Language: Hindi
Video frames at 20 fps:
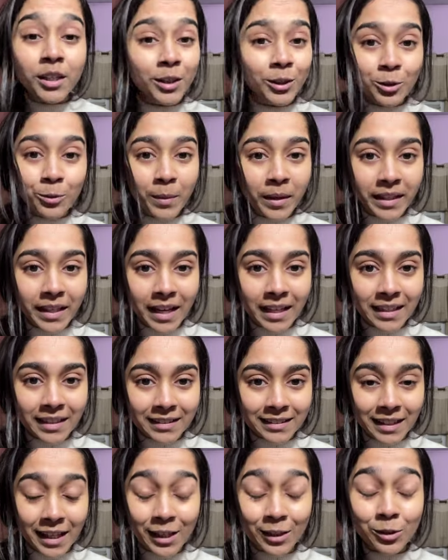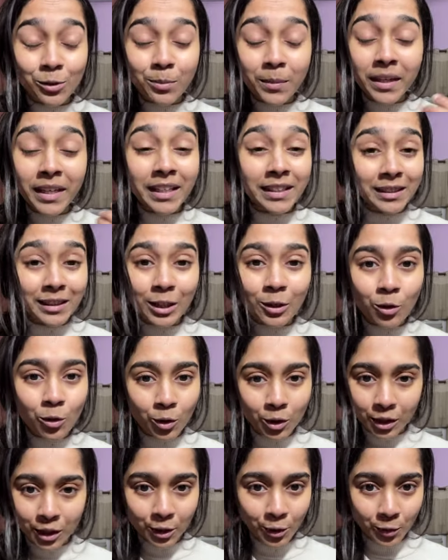कि तुम्हें क्या लगता है तुम्हें कितने
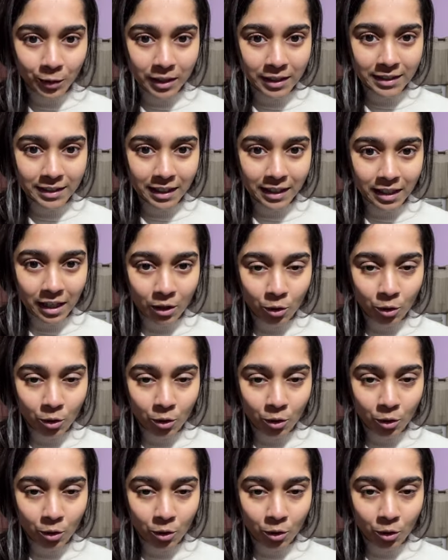लोगों ने नोटिस करा